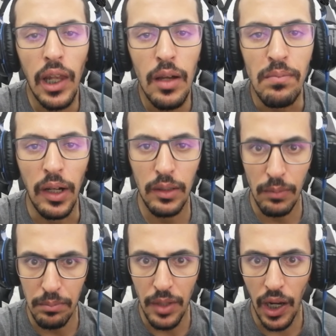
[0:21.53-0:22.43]
الله
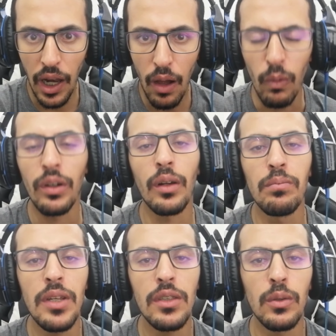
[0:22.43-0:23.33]
معكم عبد الله او
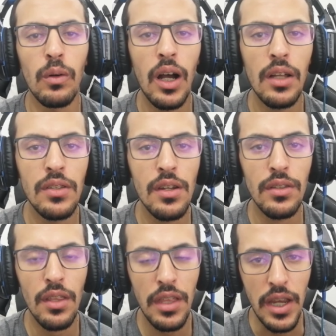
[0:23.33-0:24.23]
كرم بي
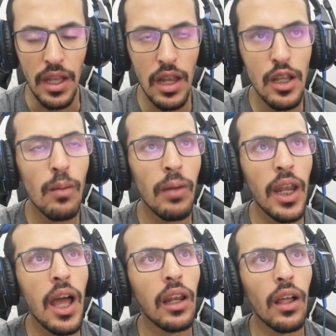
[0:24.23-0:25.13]
203 اليوم
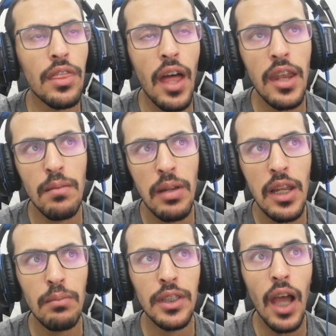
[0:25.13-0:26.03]
معنا حلقة ثانية
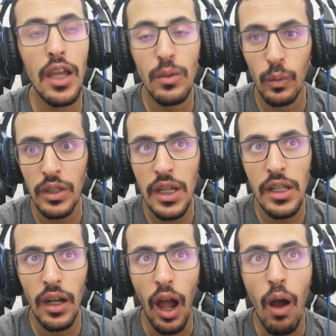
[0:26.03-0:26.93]
من لعبة
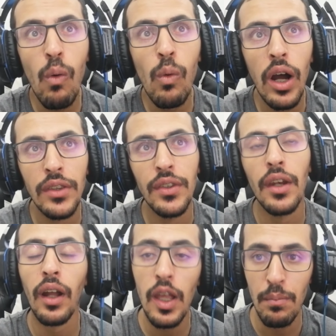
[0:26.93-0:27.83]
هايدرونير او
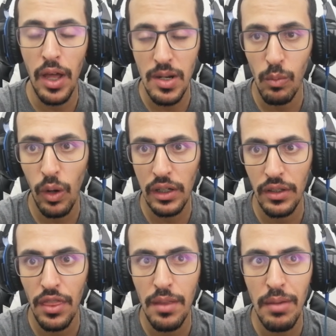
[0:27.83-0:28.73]
التنقيب عن
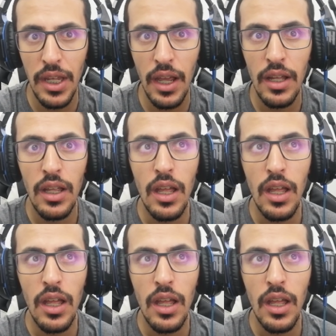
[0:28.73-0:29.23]
الموارد الثمينة